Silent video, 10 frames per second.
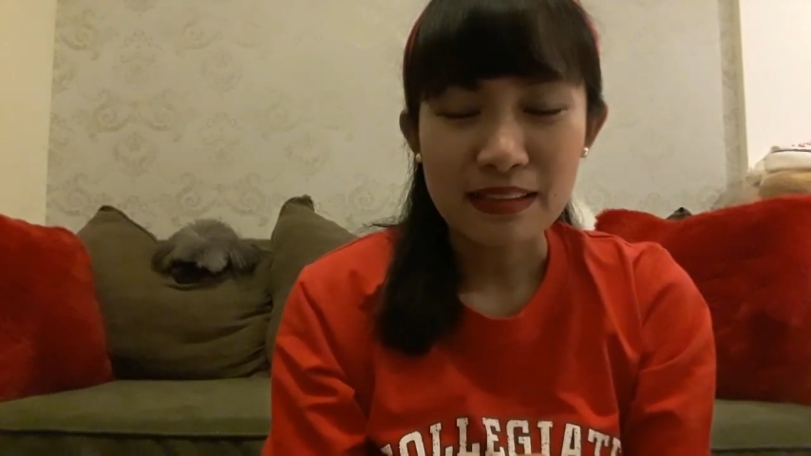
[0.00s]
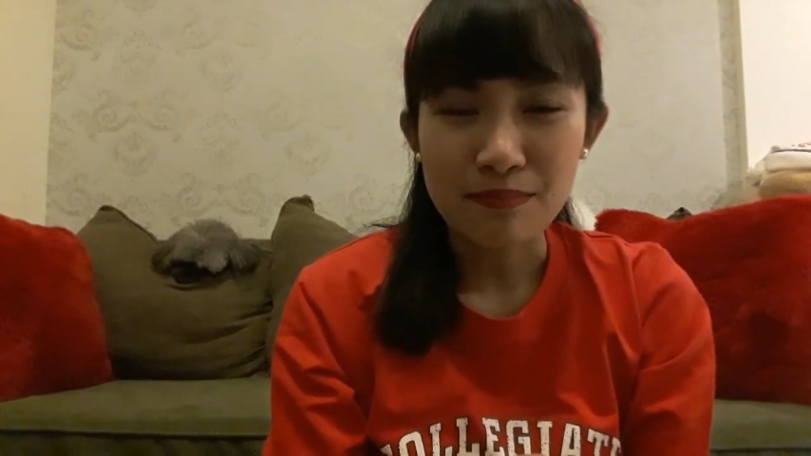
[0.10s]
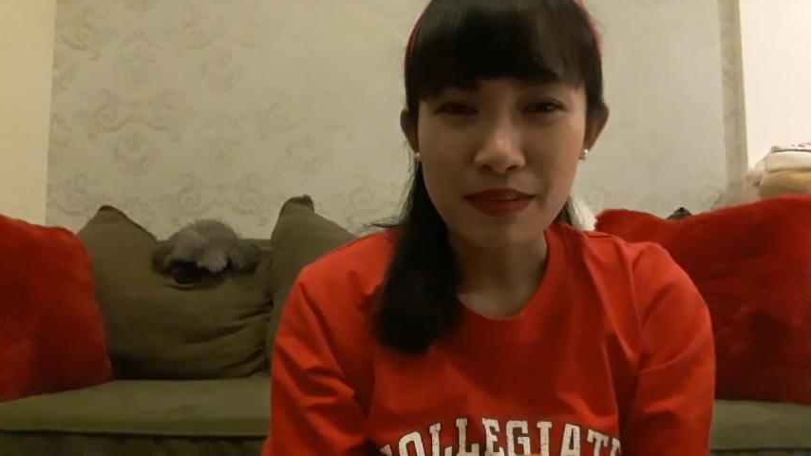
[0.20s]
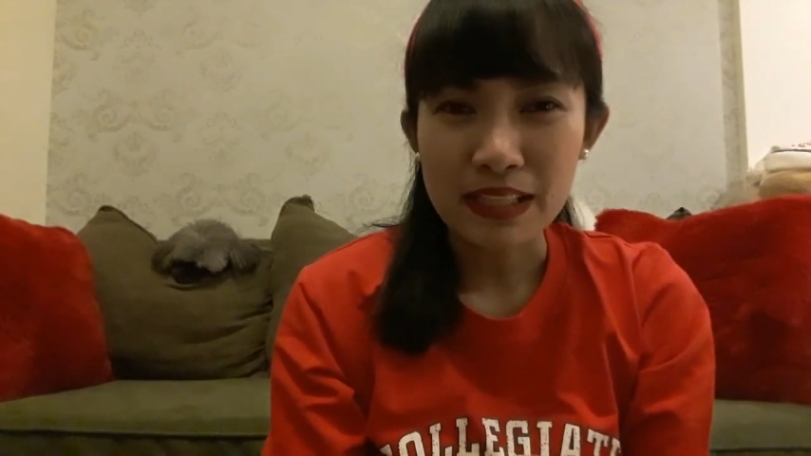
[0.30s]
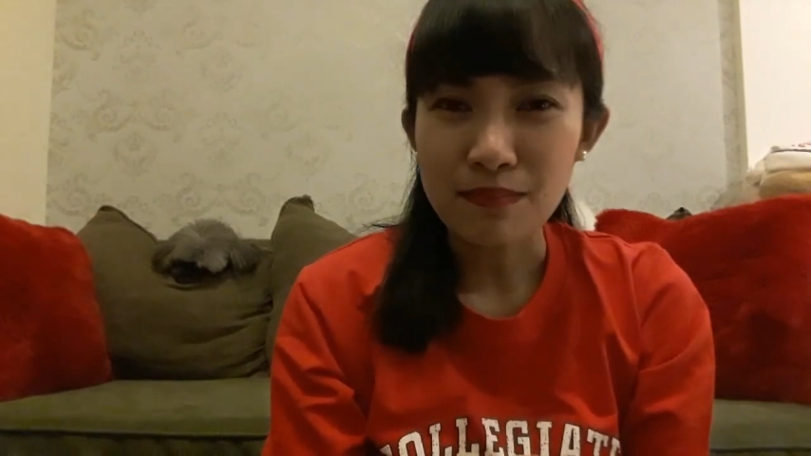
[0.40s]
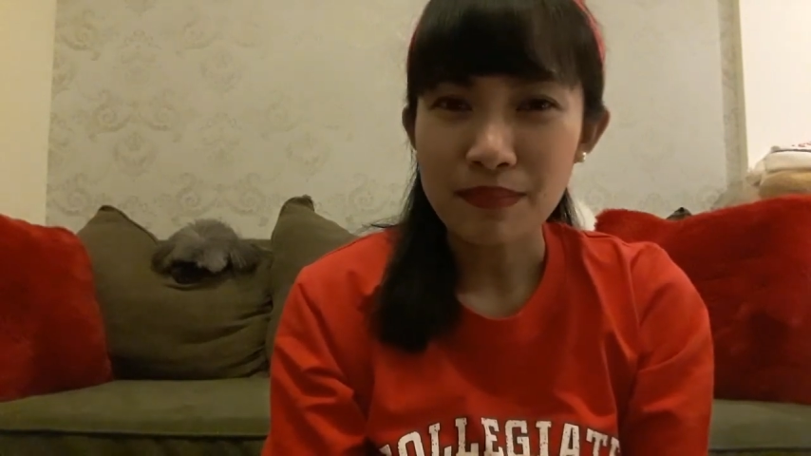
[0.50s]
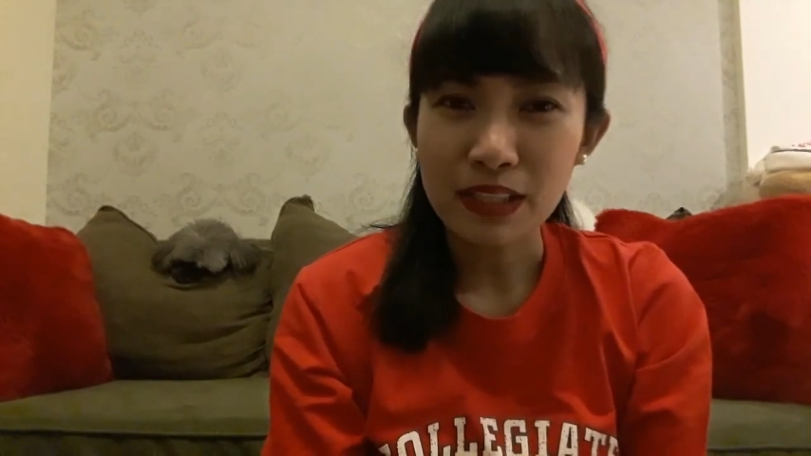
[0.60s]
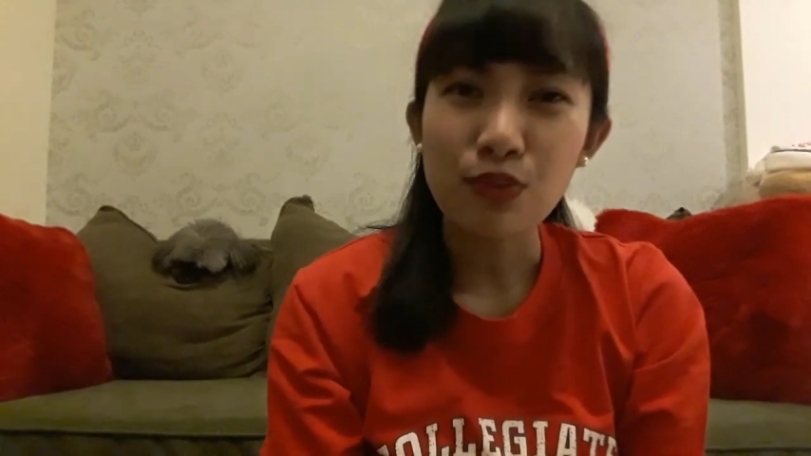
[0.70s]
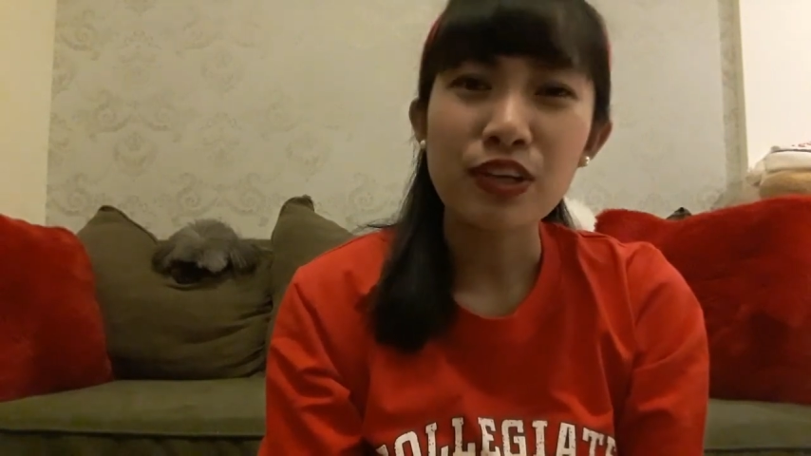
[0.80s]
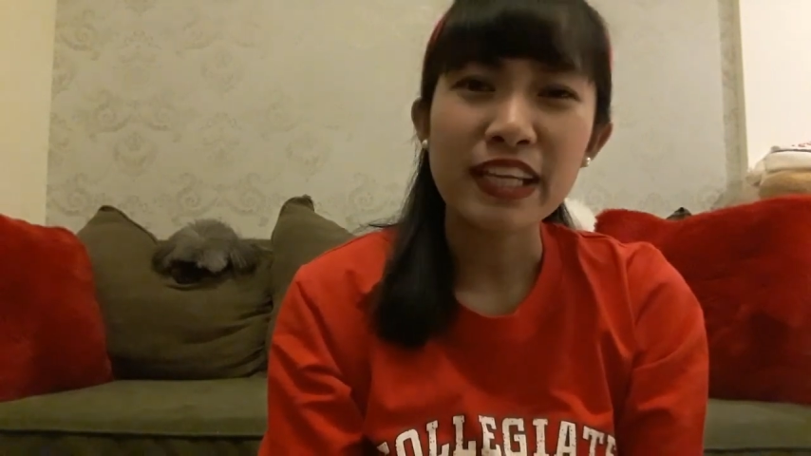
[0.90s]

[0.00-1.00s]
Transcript: tempat-tempat